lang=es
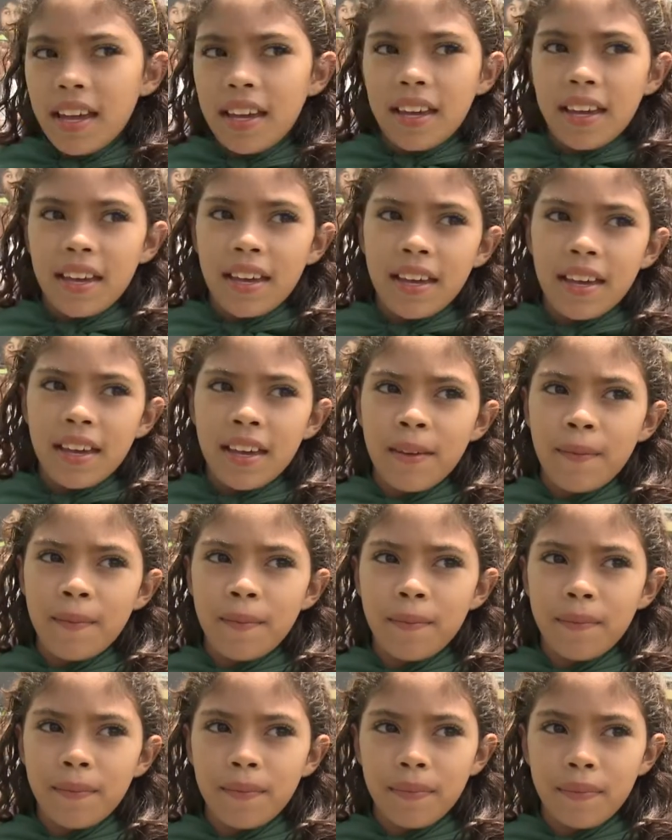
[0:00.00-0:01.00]
y
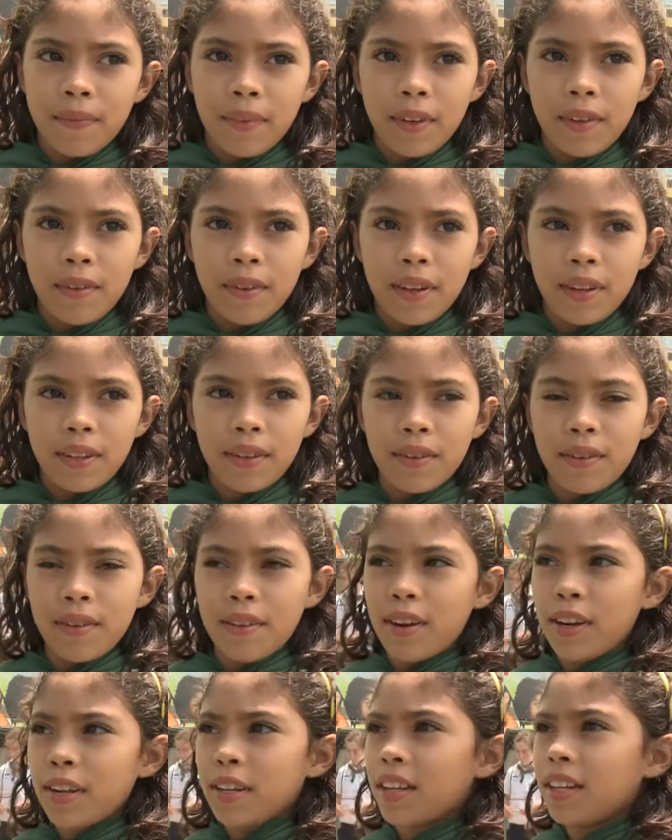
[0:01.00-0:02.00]
mm,
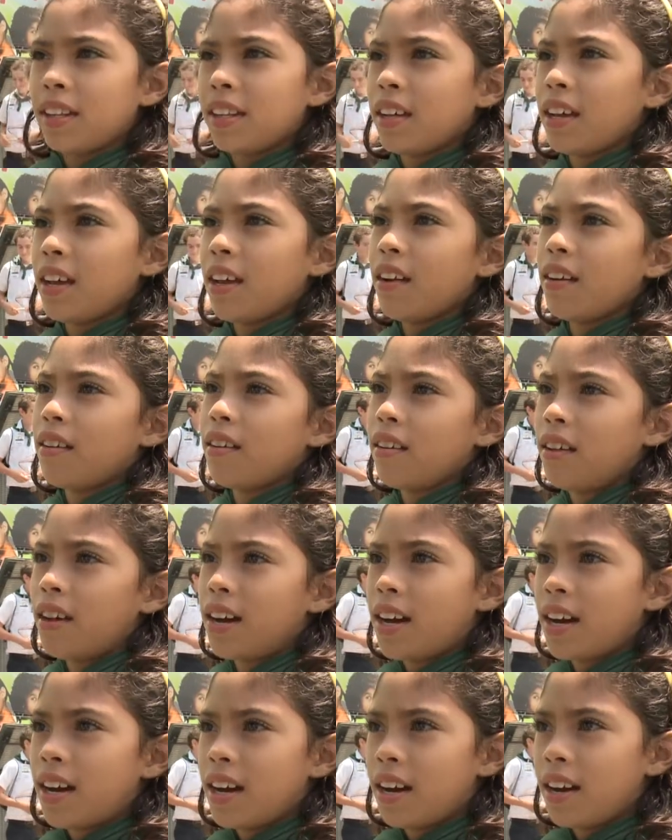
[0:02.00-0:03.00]
cuando uno chatea
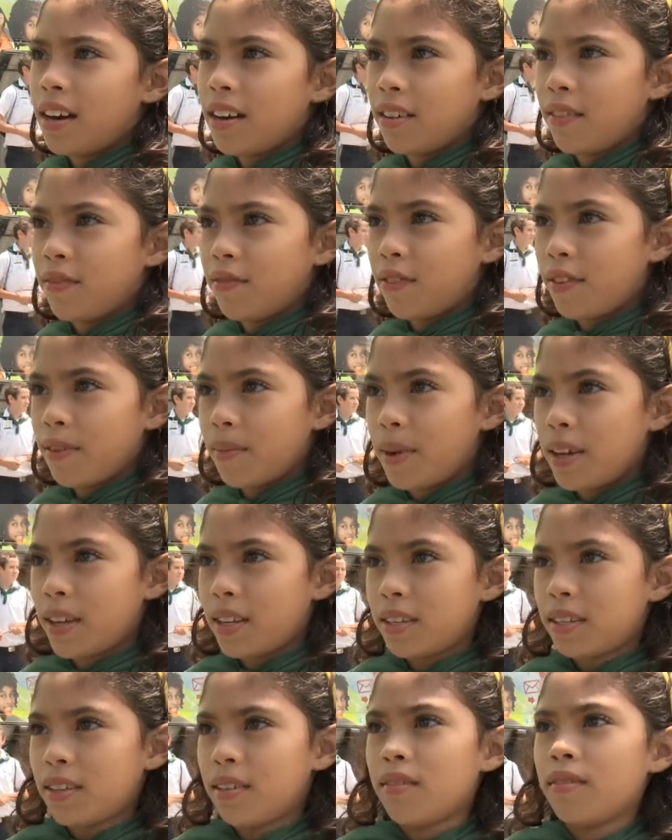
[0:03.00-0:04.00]
no dar
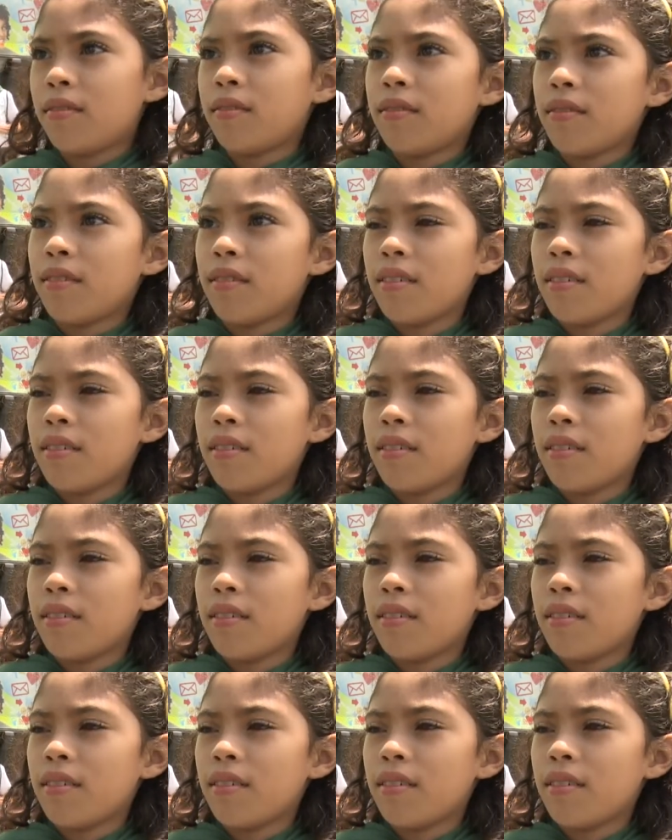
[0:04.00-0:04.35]
información.